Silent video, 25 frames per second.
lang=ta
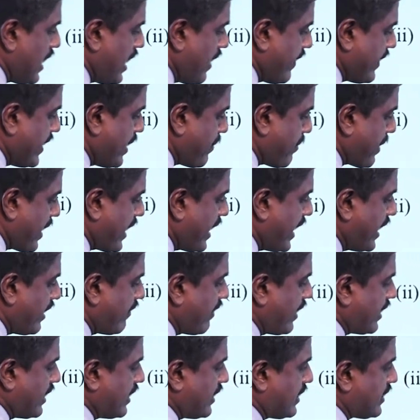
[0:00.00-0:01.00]
அவங்க
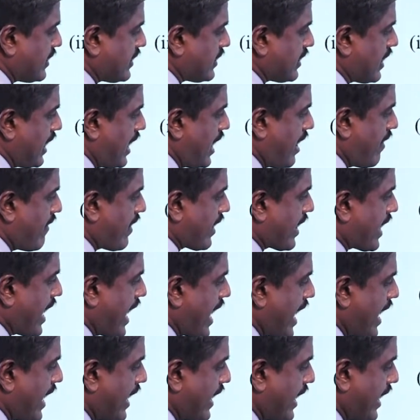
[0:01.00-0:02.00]
பன்னெண்டு வந்துட்டு அவை
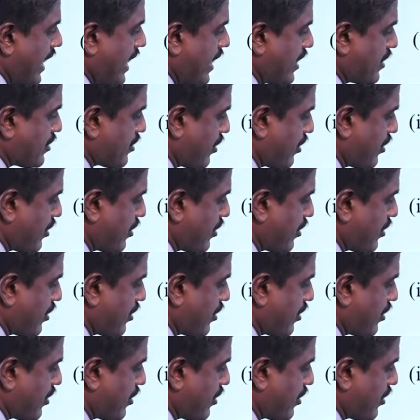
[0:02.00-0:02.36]
காரணிகள் என்று